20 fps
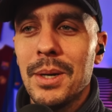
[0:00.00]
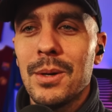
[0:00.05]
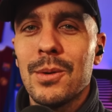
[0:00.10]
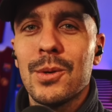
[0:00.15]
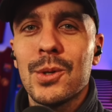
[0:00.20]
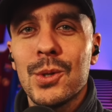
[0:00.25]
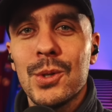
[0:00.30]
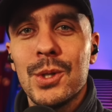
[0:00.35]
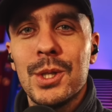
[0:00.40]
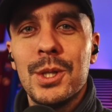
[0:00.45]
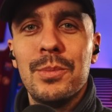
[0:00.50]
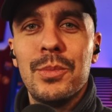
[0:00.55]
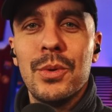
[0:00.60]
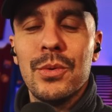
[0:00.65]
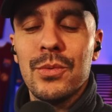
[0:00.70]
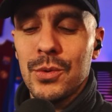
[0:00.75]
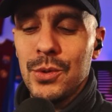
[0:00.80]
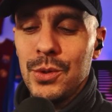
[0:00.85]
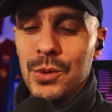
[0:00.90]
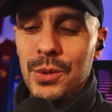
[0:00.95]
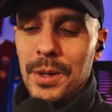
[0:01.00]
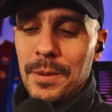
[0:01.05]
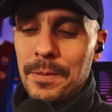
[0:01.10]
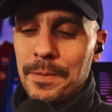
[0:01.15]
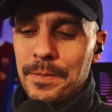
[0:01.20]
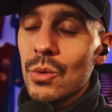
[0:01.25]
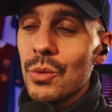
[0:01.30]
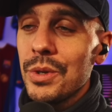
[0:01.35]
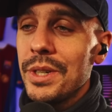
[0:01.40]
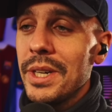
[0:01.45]
pas grand-chose qui peut fonctionner.
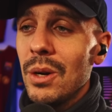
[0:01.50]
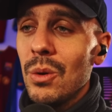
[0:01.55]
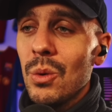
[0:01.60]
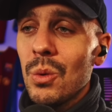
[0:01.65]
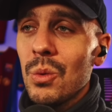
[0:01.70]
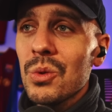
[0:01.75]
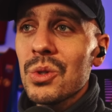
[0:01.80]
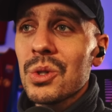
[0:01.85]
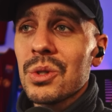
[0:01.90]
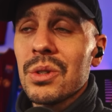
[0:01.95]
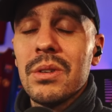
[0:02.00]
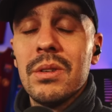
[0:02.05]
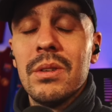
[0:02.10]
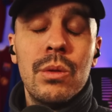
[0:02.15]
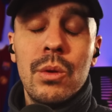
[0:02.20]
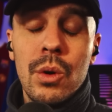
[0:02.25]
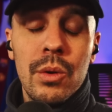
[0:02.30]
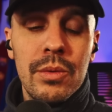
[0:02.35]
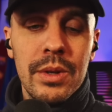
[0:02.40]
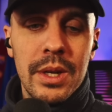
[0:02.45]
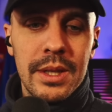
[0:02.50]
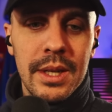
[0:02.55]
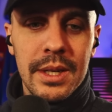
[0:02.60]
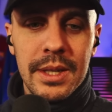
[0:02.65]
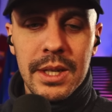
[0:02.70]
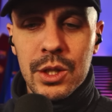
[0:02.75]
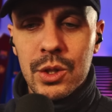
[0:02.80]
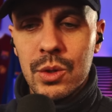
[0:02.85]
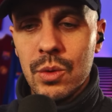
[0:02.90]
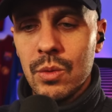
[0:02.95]
Donc quel 11 On revient à ta
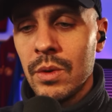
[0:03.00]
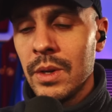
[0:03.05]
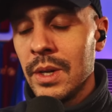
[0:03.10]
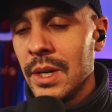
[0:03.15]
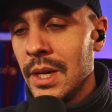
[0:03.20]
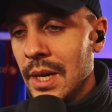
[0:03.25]
question.